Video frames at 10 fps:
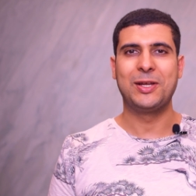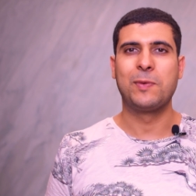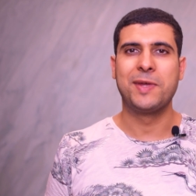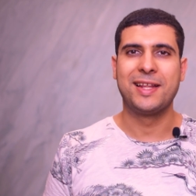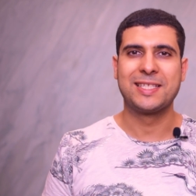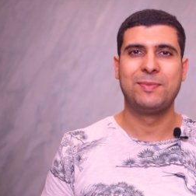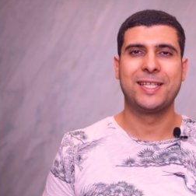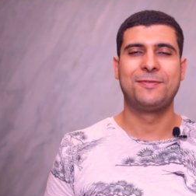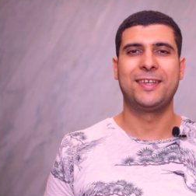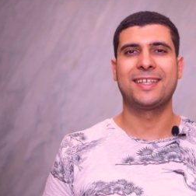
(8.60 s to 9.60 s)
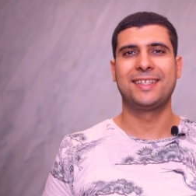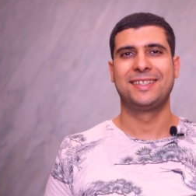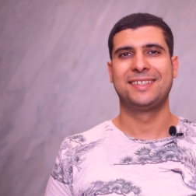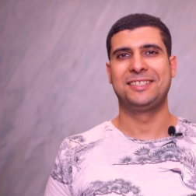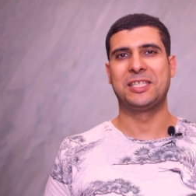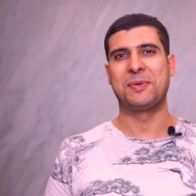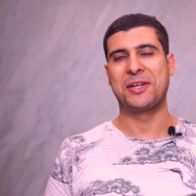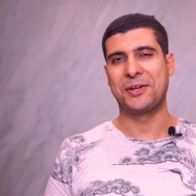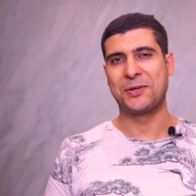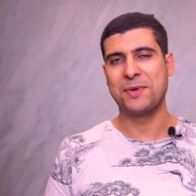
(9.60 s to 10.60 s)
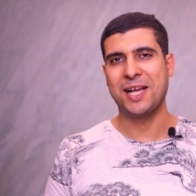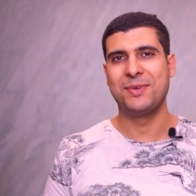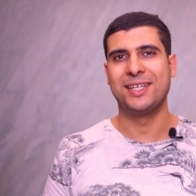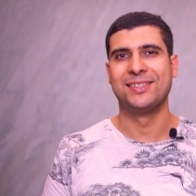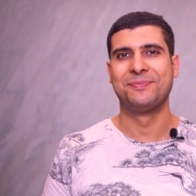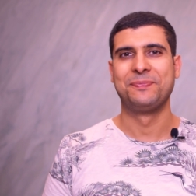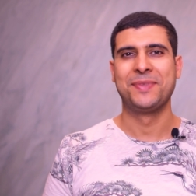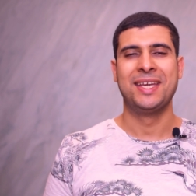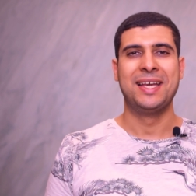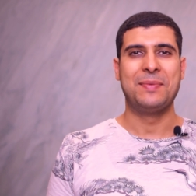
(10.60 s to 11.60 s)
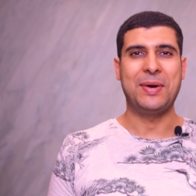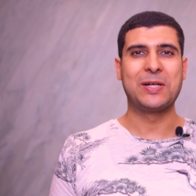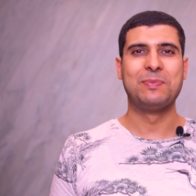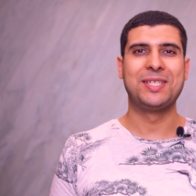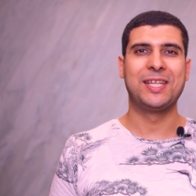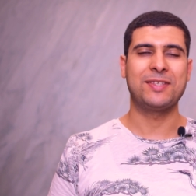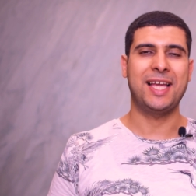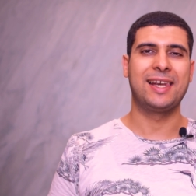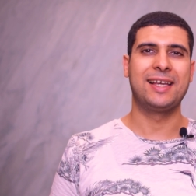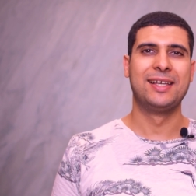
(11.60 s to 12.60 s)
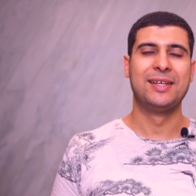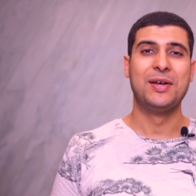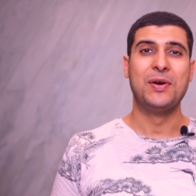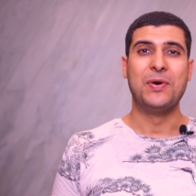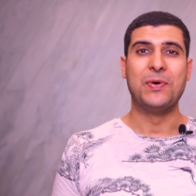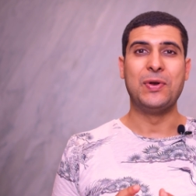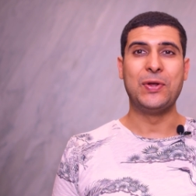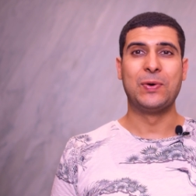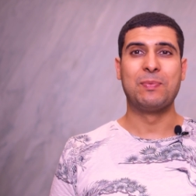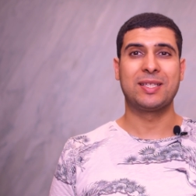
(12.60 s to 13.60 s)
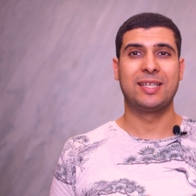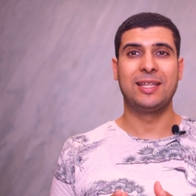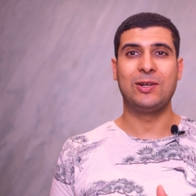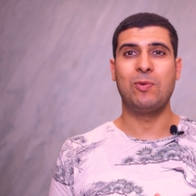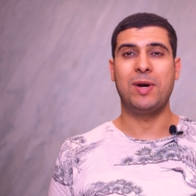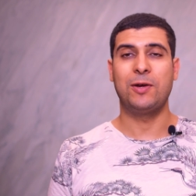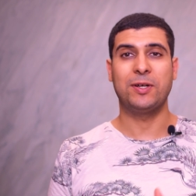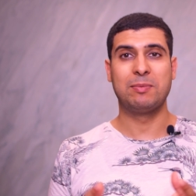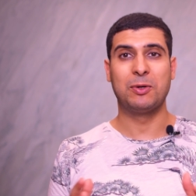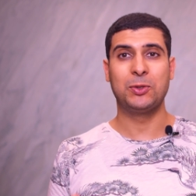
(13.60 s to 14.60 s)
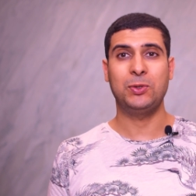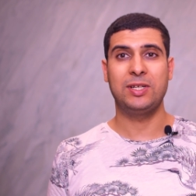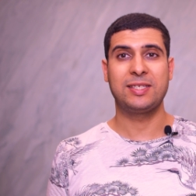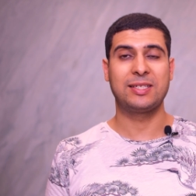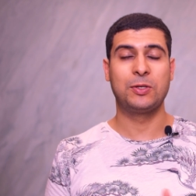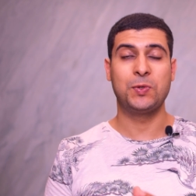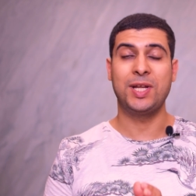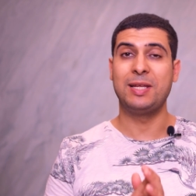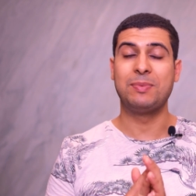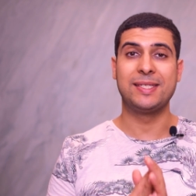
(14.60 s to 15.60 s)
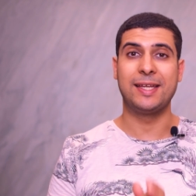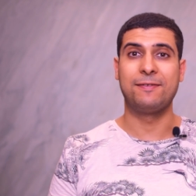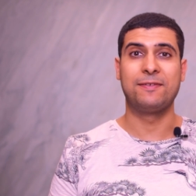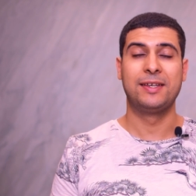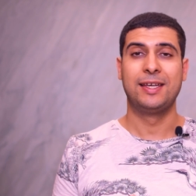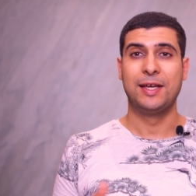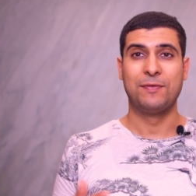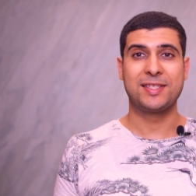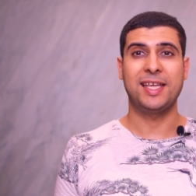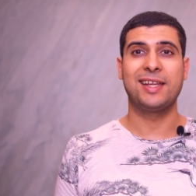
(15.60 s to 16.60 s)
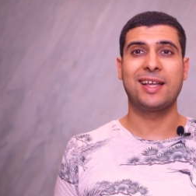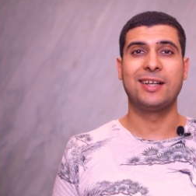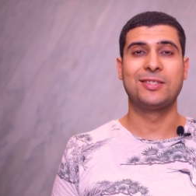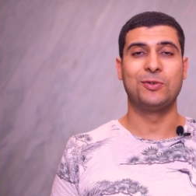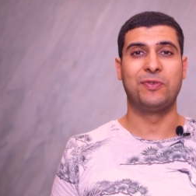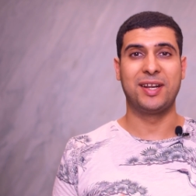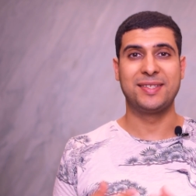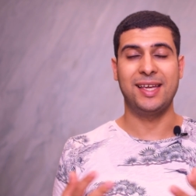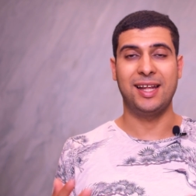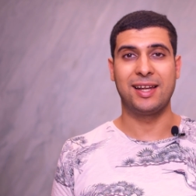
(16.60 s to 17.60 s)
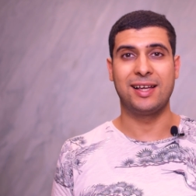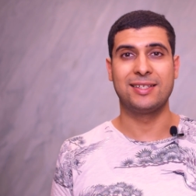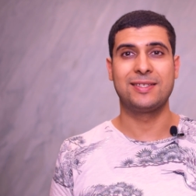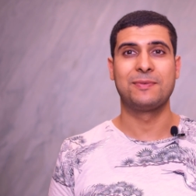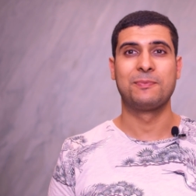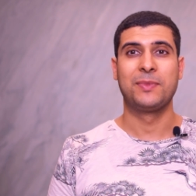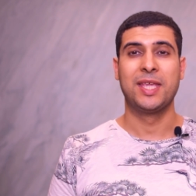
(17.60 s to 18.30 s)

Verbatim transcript: عليكم يا الناس اللي التفيق جيسبر راكم كاع بيان معكم مجدي فتح الله واليوم بغيت نهضر لكم على واحد الموضوع اللي سقسيتوني عليه بزاف في التعليقات وفي الرسائل على الخاص